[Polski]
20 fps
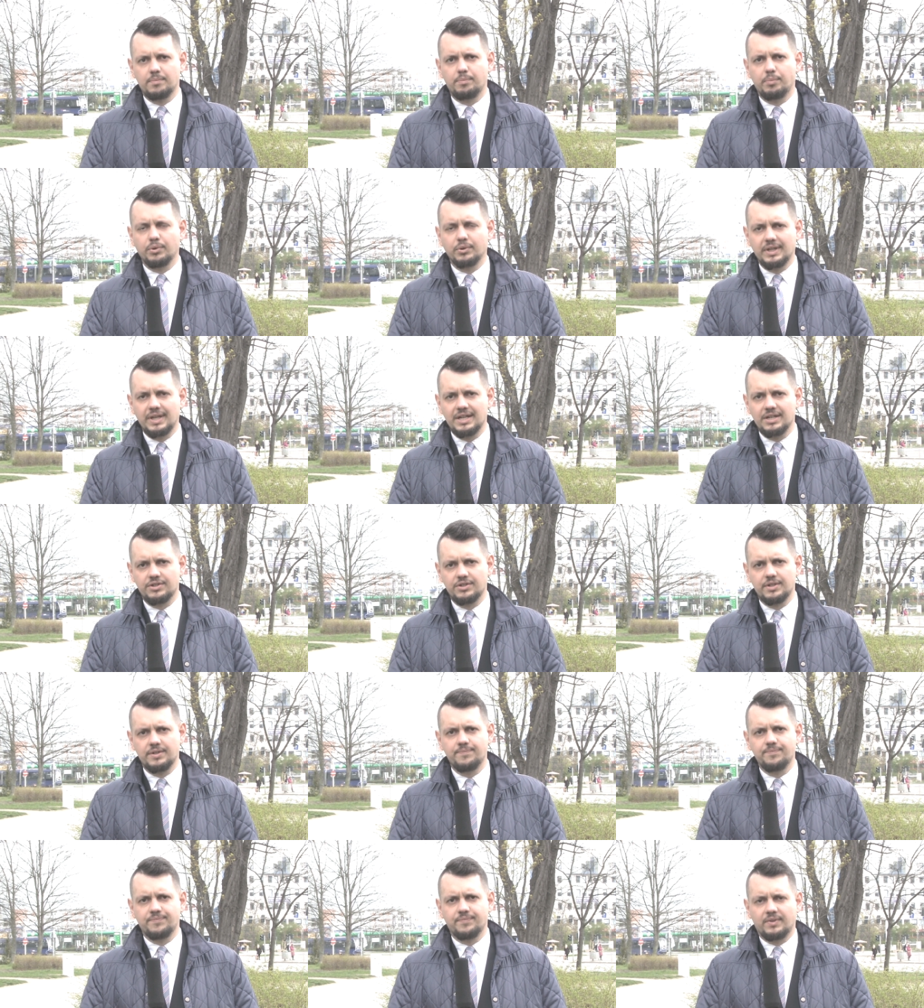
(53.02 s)

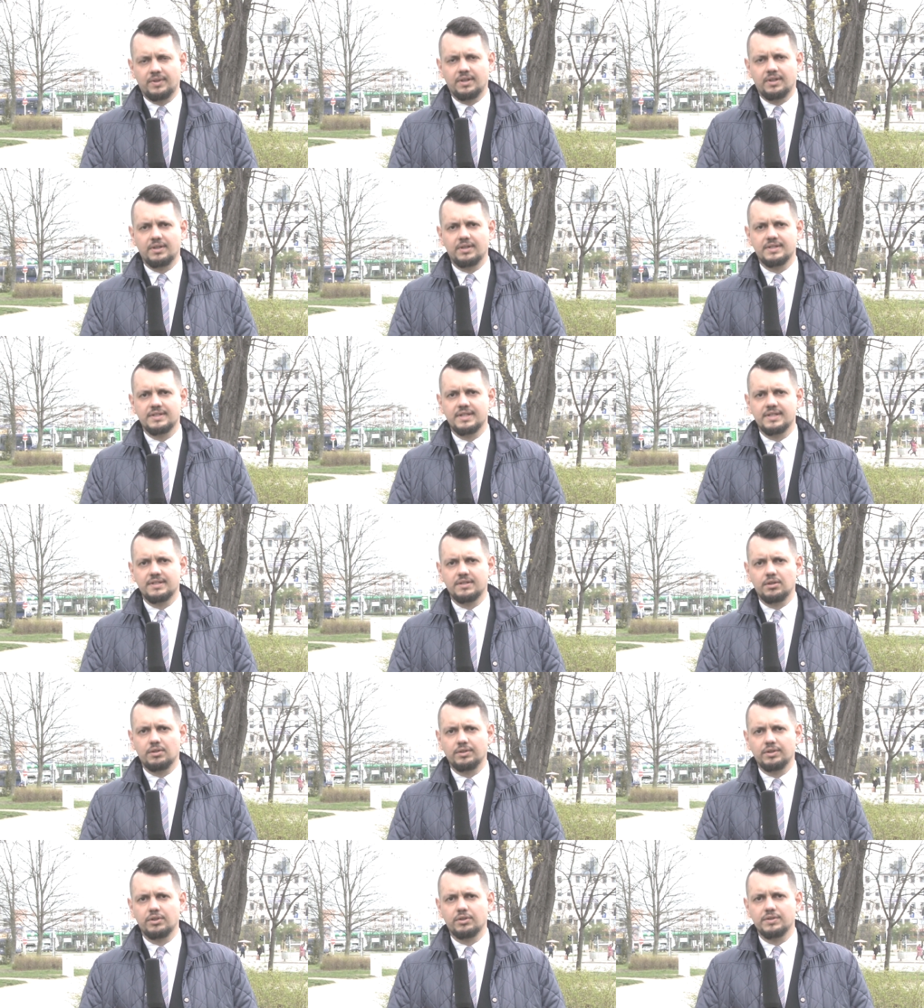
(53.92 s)
podaży E, ze
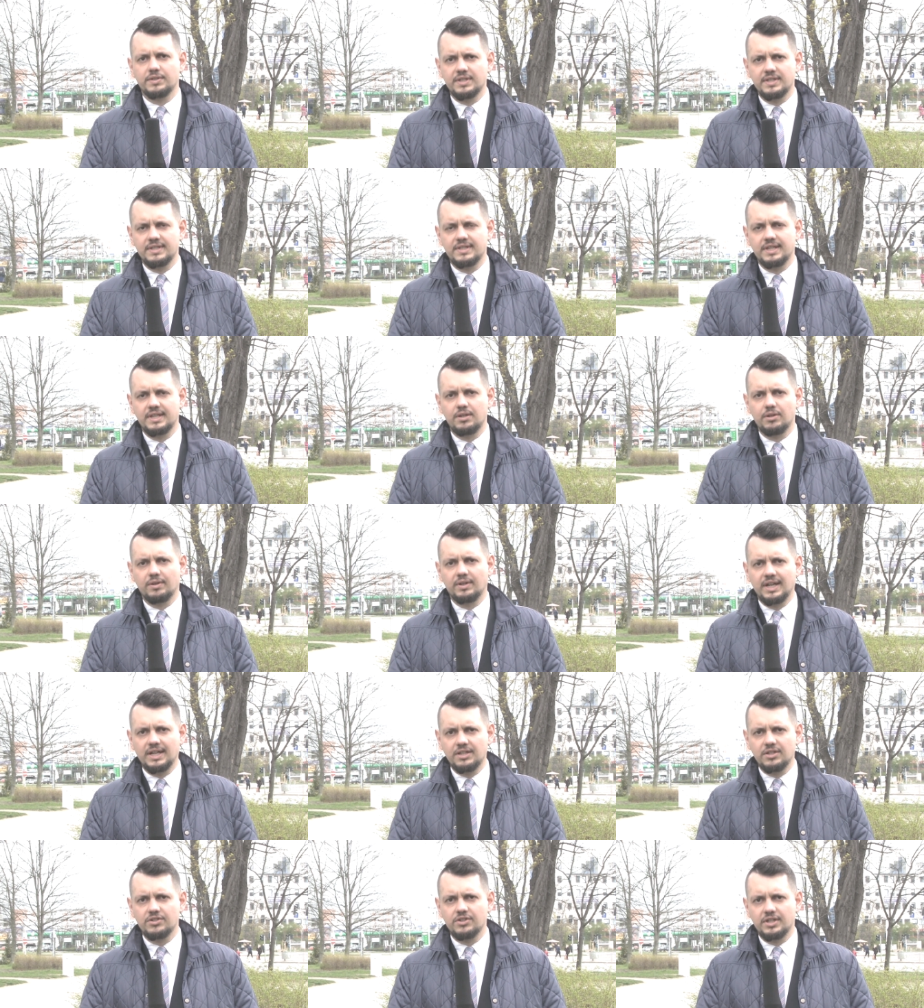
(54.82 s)
strony rosyjskiej,
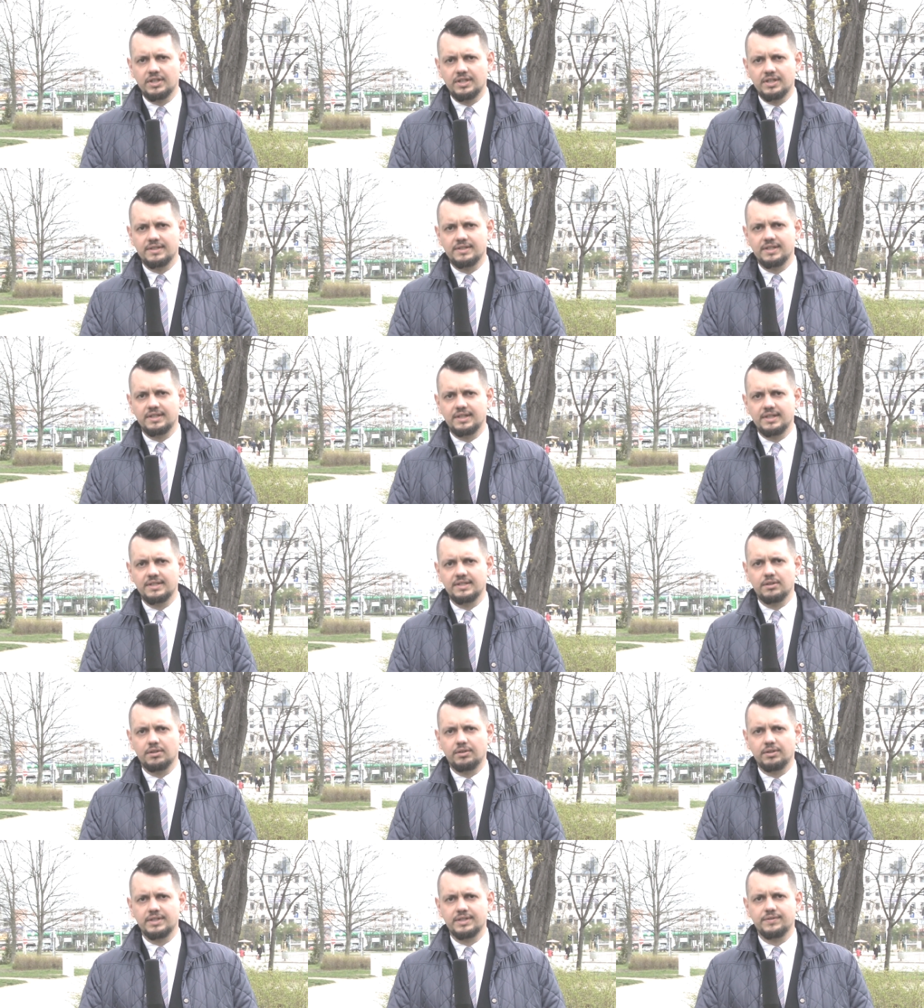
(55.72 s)
ograniczeń z jednej
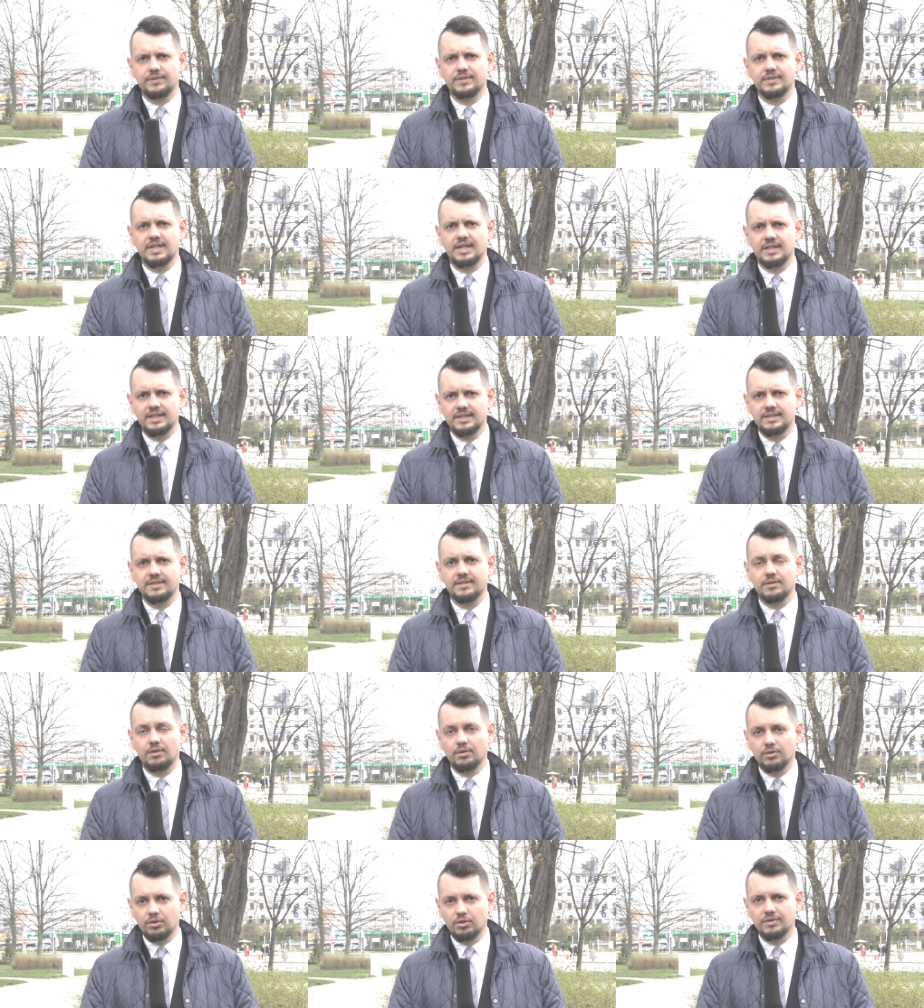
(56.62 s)
strony związanych
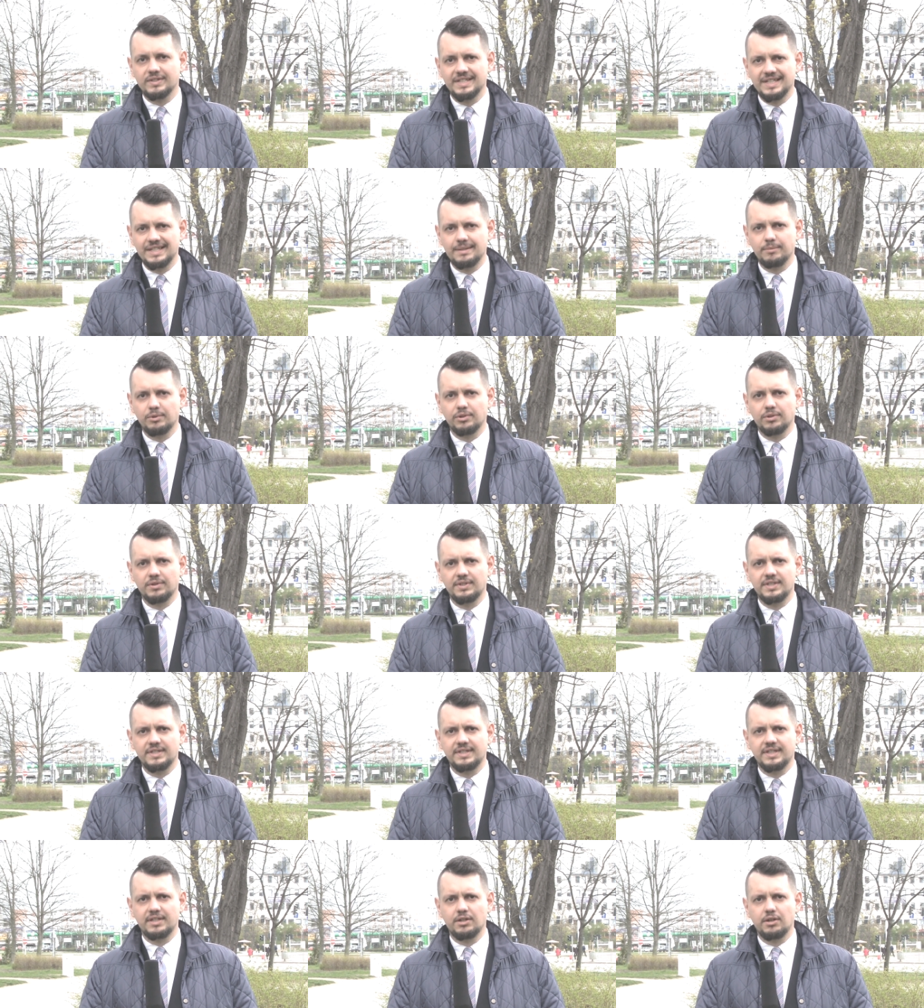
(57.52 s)
z odchodzeniem od
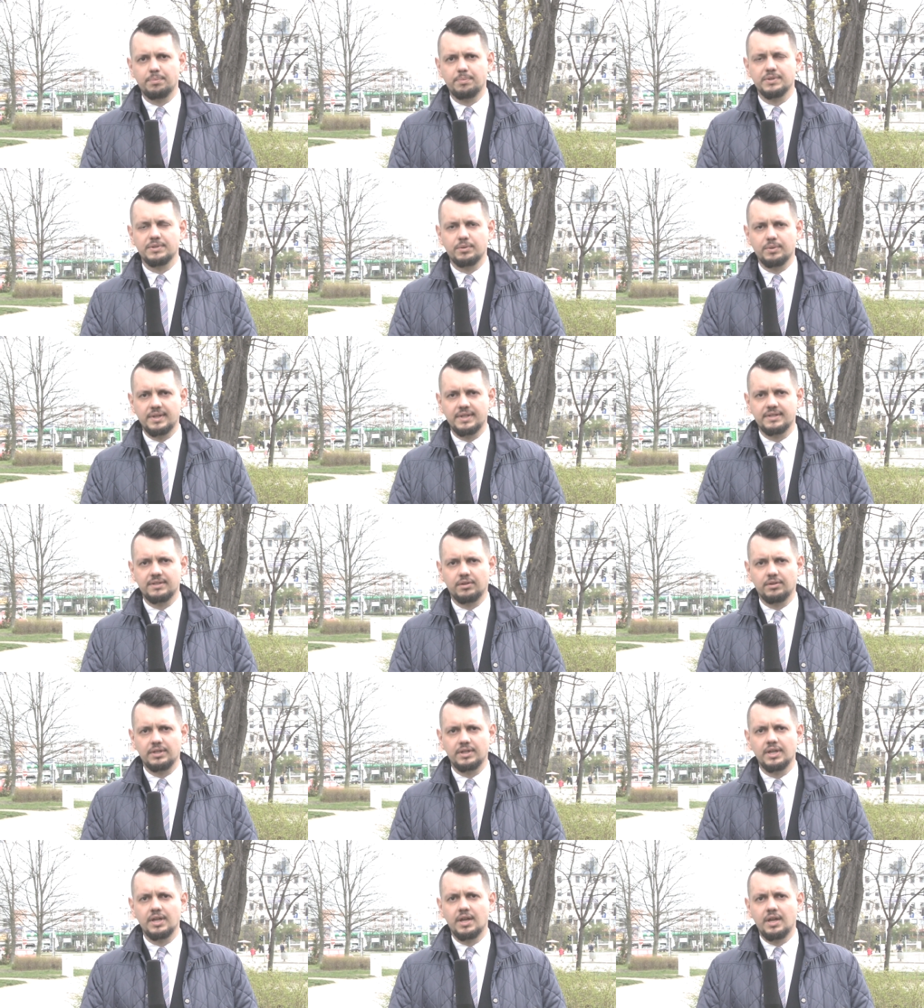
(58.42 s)
rosyjskiej ropy, z drugiej
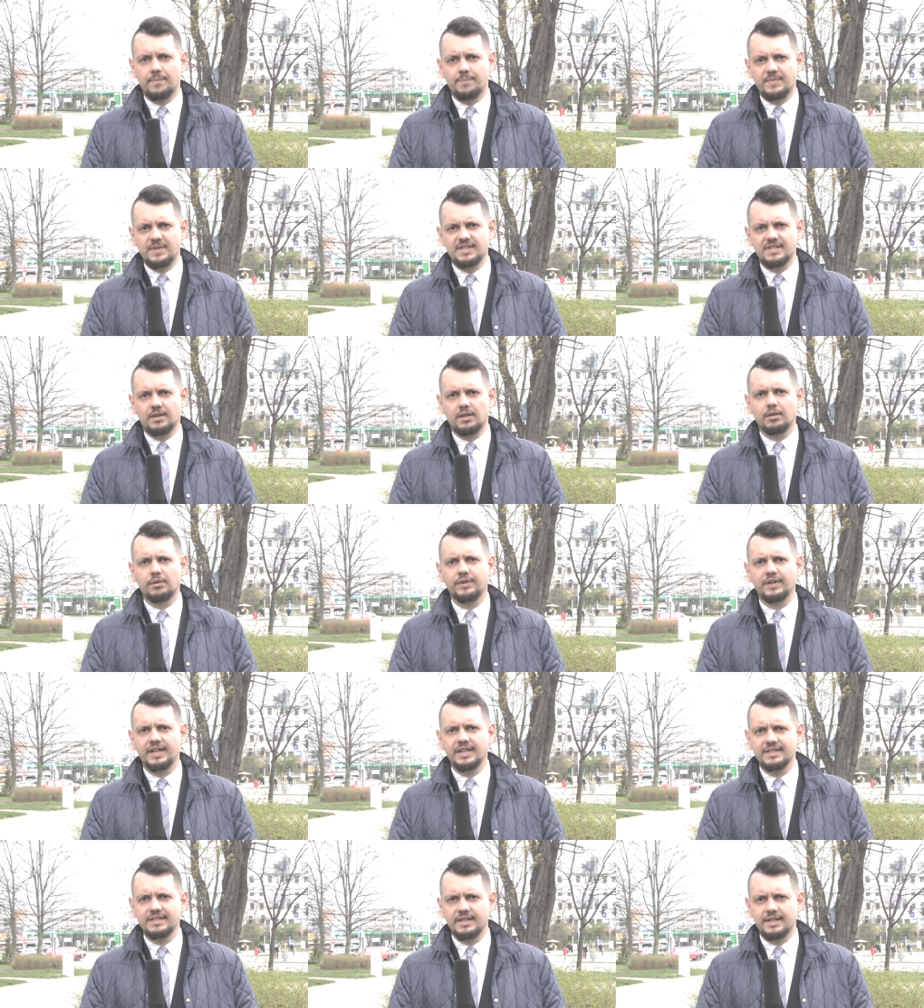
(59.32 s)
strony
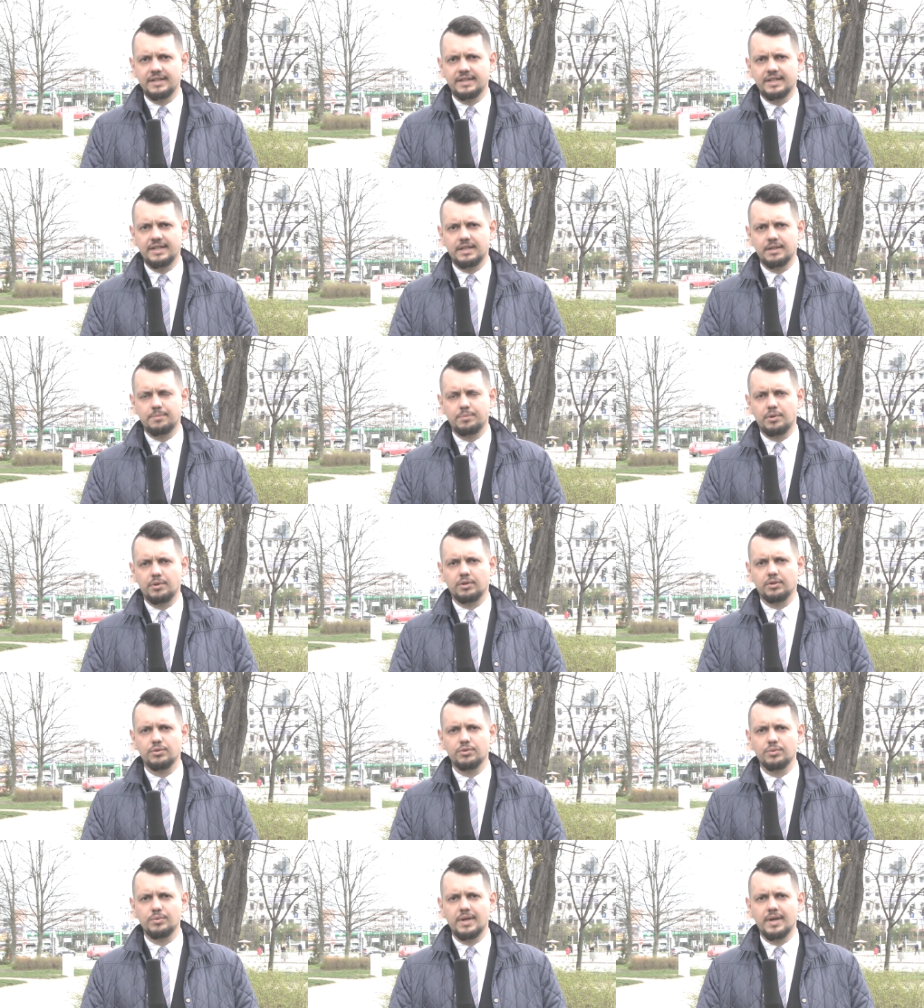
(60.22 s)
Międzynarodowa Agencja Energii
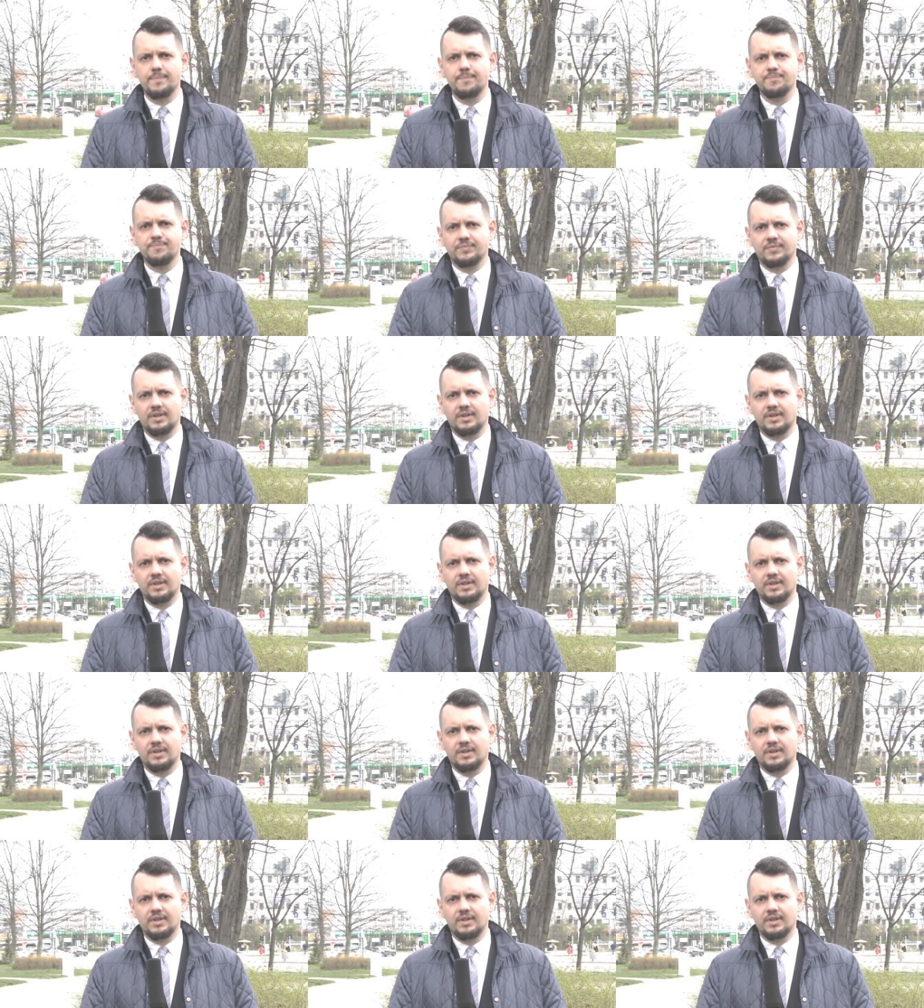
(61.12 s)
prognozuje